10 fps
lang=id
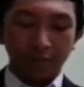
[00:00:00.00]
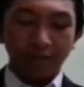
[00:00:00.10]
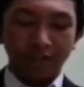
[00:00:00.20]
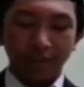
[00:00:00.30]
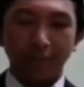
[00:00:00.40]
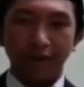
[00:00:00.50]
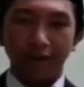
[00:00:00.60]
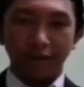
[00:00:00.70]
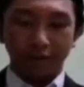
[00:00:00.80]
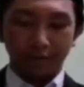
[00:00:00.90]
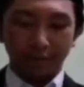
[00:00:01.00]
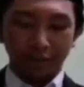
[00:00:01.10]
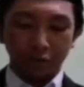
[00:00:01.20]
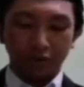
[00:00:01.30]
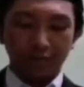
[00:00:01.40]
Kebiasaan baik yang
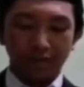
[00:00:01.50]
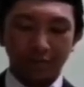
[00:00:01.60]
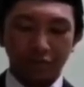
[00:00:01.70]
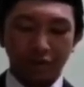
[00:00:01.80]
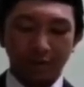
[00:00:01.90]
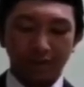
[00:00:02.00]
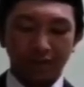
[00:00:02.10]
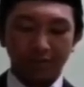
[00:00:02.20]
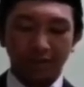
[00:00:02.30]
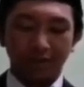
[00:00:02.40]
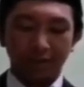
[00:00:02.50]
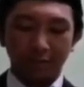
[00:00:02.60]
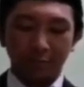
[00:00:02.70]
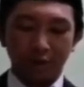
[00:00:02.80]
terbentuk di masa muda menciptakan